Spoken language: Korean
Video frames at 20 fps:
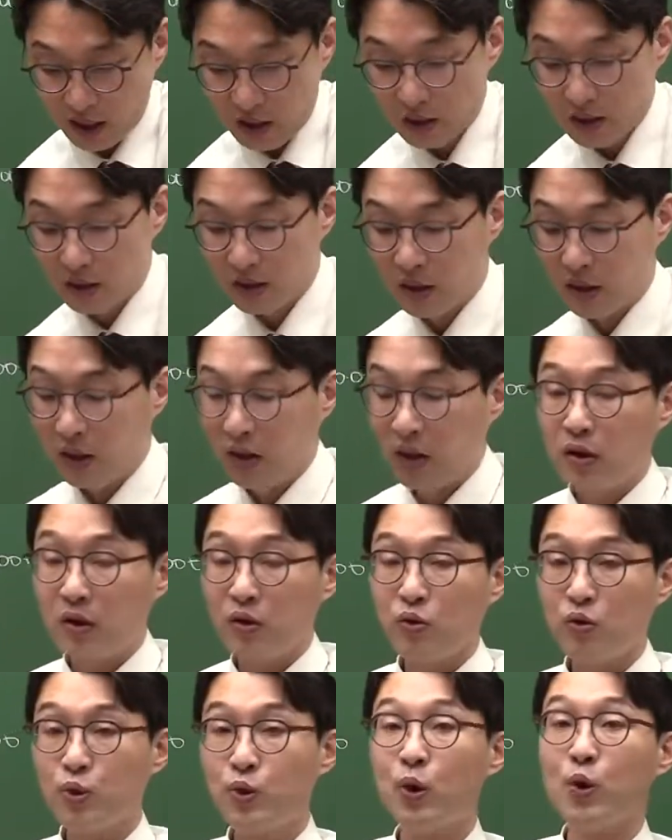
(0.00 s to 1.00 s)
이거는
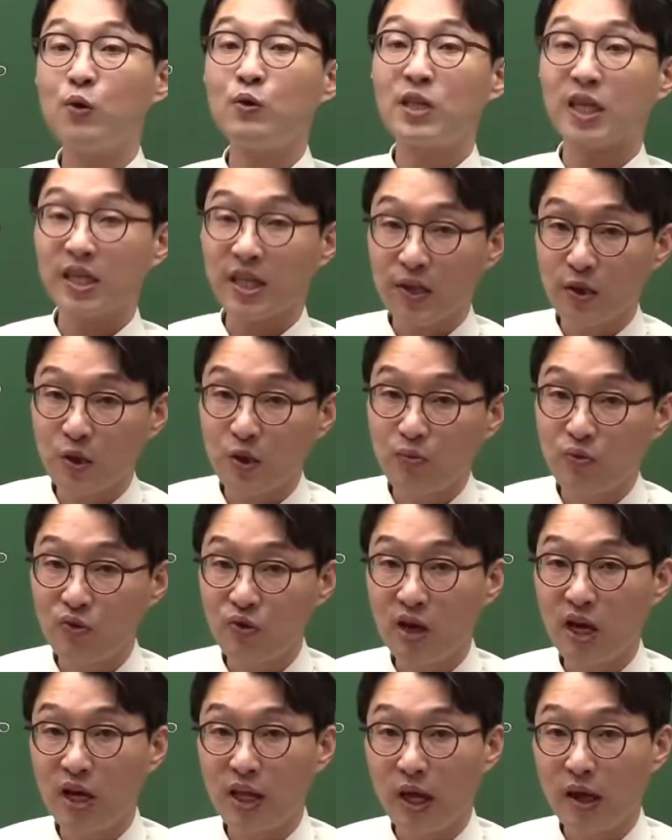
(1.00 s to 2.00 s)
유동자산으로
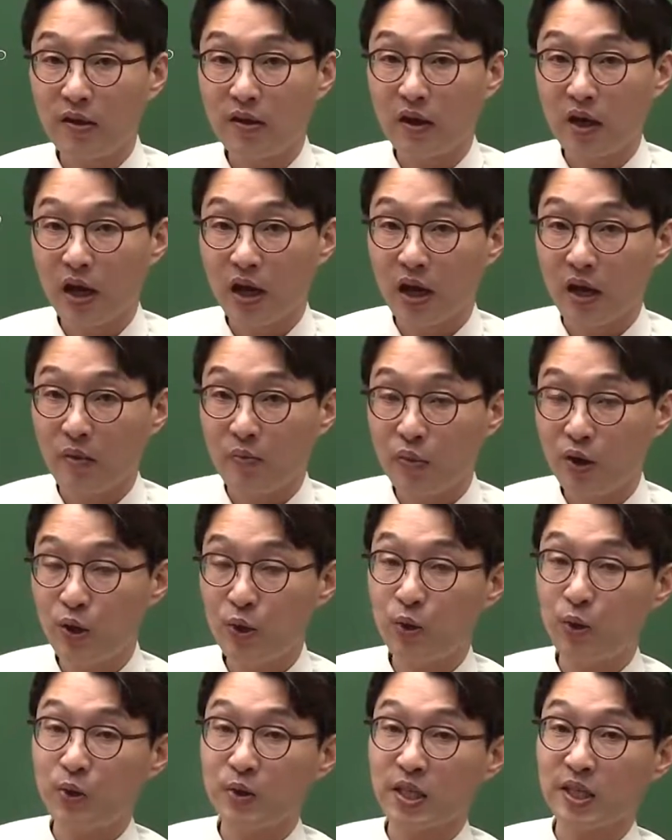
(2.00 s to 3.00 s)
분류해야 되는데
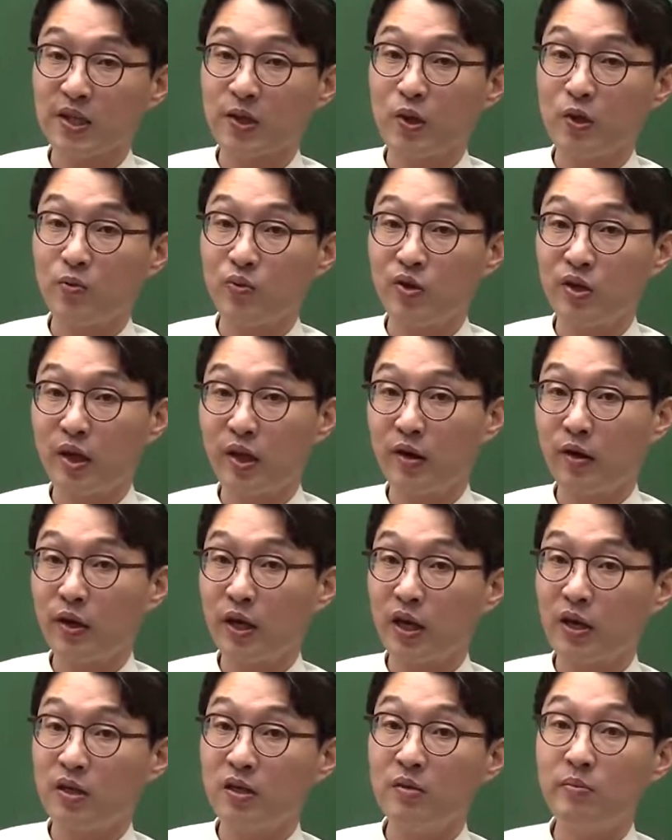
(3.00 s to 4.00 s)
비유동자산으로 분리된
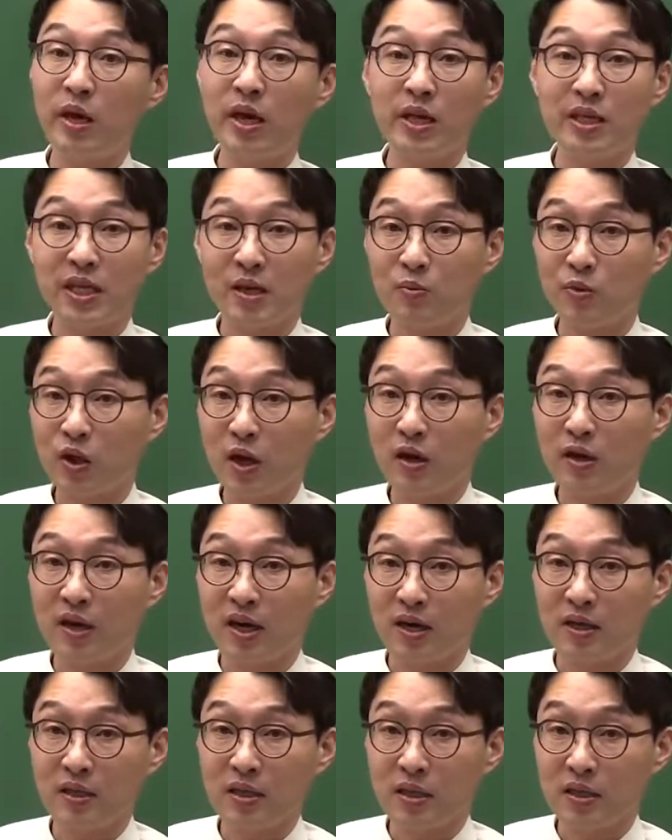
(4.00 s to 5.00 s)
거니까 금액이 잘못된 건
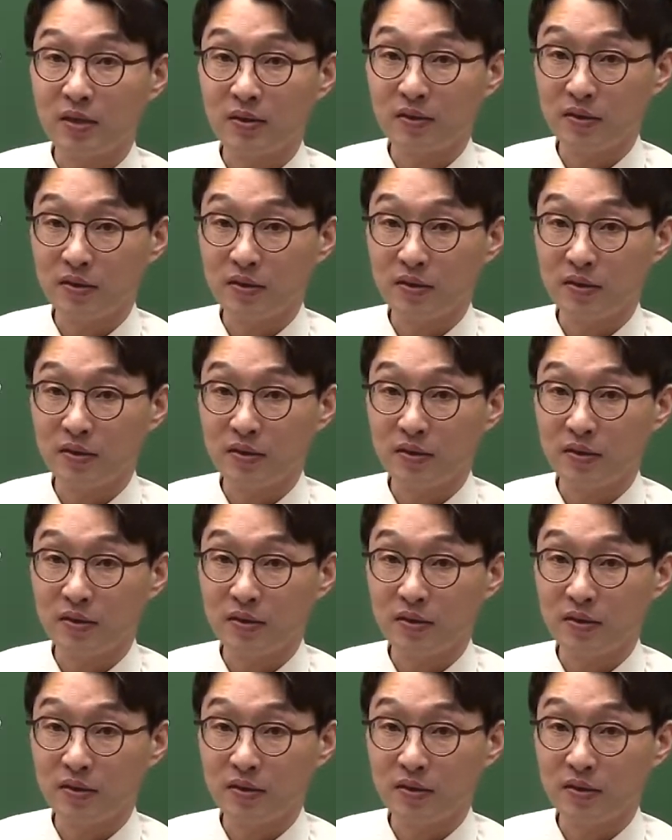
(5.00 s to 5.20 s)
아니잖아.